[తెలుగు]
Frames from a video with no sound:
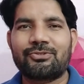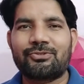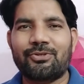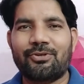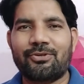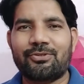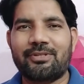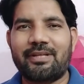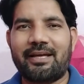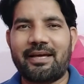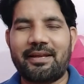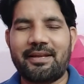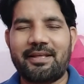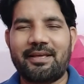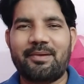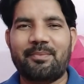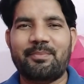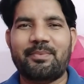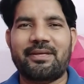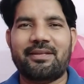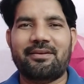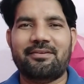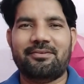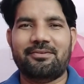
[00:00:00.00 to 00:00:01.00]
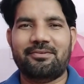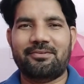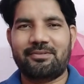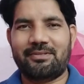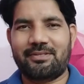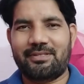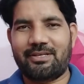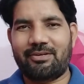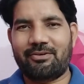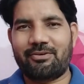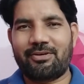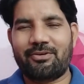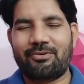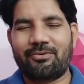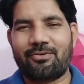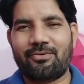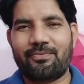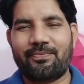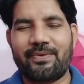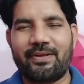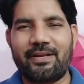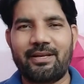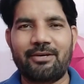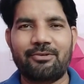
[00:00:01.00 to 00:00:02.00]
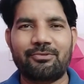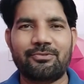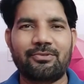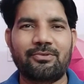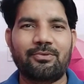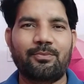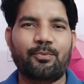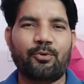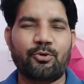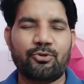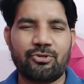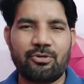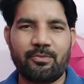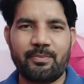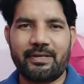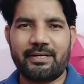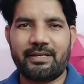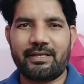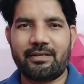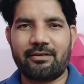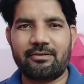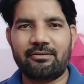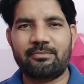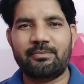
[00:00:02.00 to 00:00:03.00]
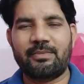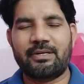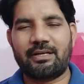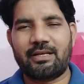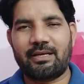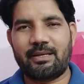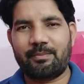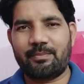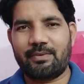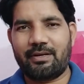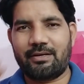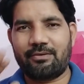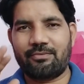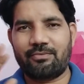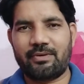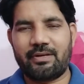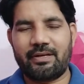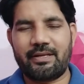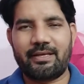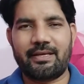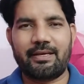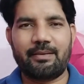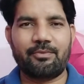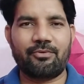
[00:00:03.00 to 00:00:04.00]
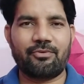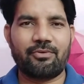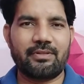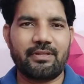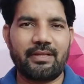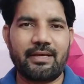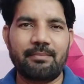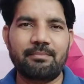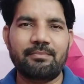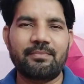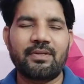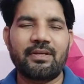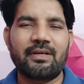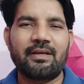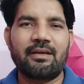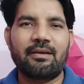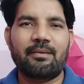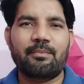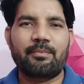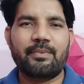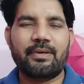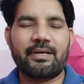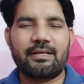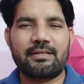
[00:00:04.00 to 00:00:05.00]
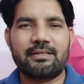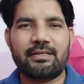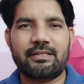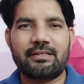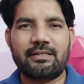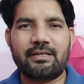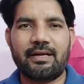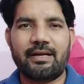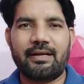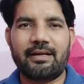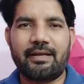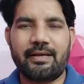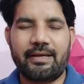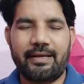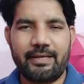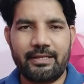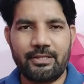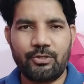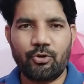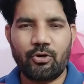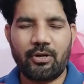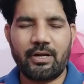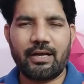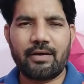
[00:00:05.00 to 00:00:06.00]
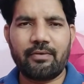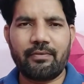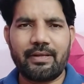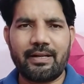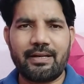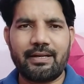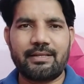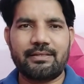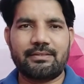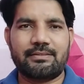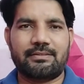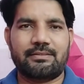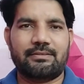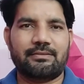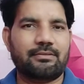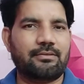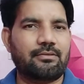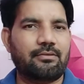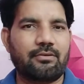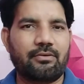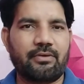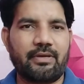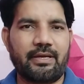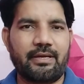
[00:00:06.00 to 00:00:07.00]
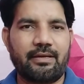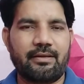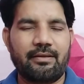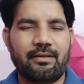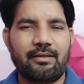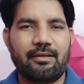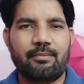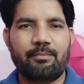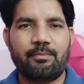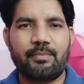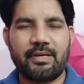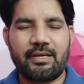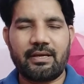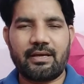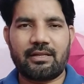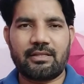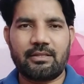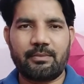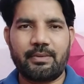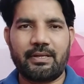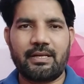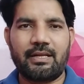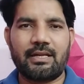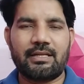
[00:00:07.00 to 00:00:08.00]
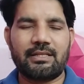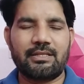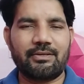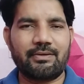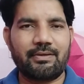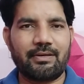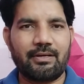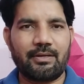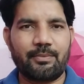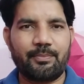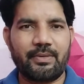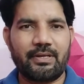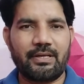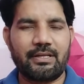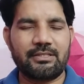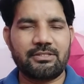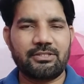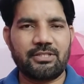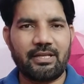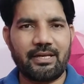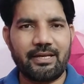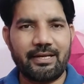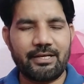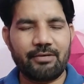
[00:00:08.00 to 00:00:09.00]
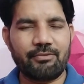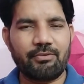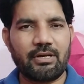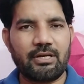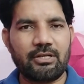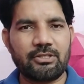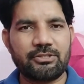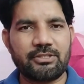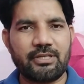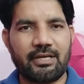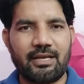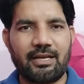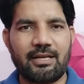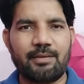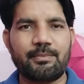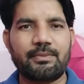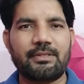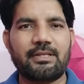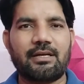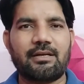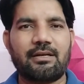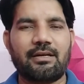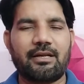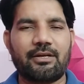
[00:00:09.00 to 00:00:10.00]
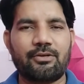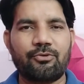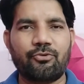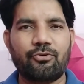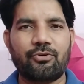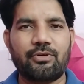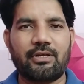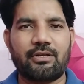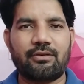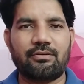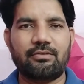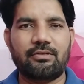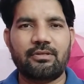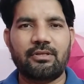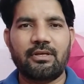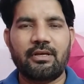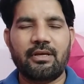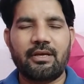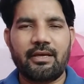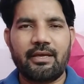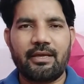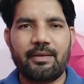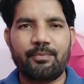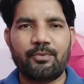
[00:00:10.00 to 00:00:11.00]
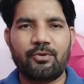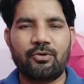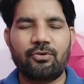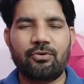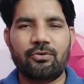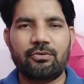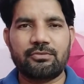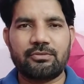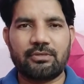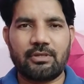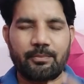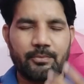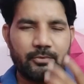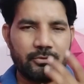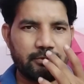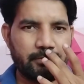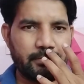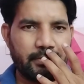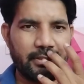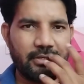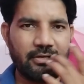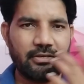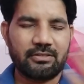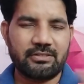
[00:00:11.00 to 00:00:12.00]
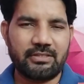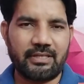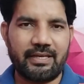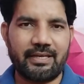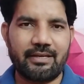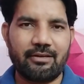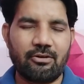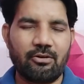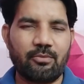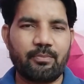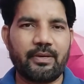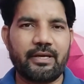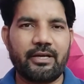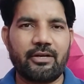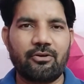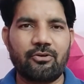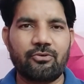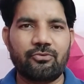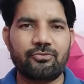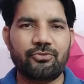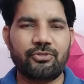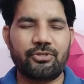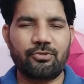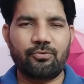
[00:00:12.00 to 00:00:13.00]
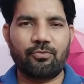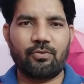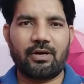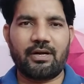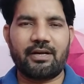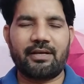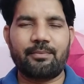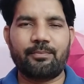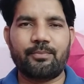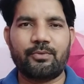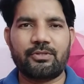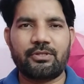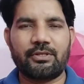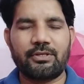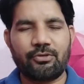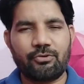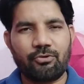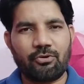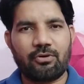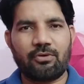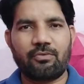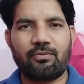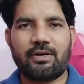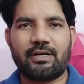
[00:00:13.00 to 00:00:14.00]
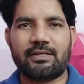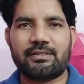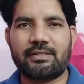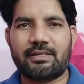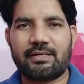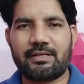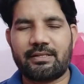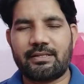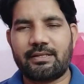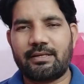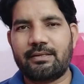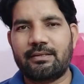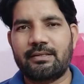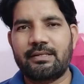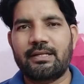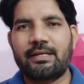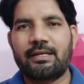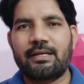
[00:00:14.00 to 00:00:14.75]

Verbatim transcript: సో దానికి మీరు ఎవరెవరో ఫీల్ అవుతూ పోస్టులు పెట్టారు బట్ ఐఎమ్ నాట్ వరింగ్ అబౌట్ దెమ్ బికాజ్ ఎందుకంటే ఇది ఒక అవేర్నెస్ ఓకే మీకు అర్థమైన అర్థం కాకపోయినా తెలియని వాళ్ళు చాలామంది అట్లా అనుకుంటారు ఇప్పుడు సపోజ్ మీ ఇంట్లో సైకిల్లో బైకో ఉంది నువ్వు వాడకపోతే ఇంకొకరు వాడతారు కదా